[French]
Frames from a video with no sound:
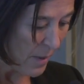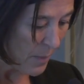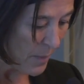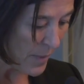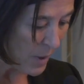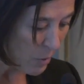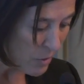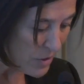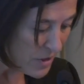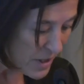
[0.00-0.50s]

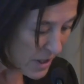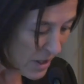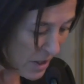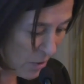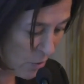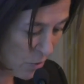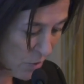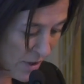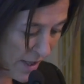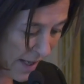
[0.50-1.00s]
mais
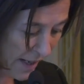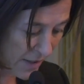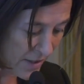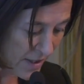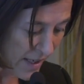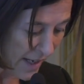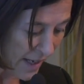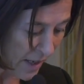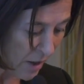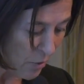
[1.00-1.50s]
aussi une
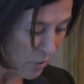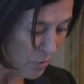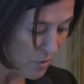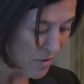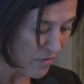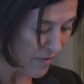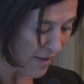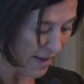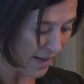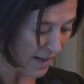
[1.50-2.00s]
dernière,
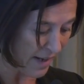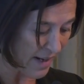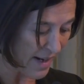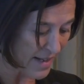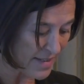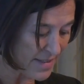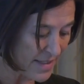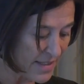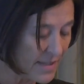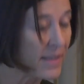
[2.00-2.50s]
Univers
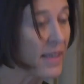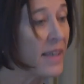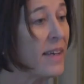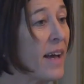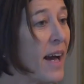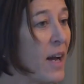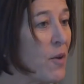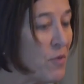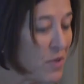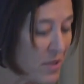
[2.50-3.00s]
La
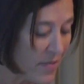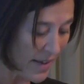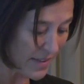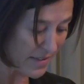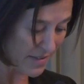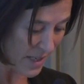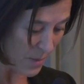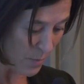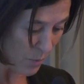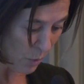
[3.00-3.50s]
Cité à
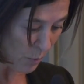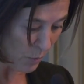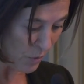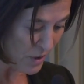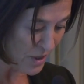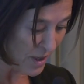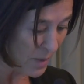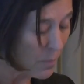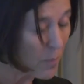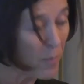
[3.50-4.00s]
l'Université de Montpellier.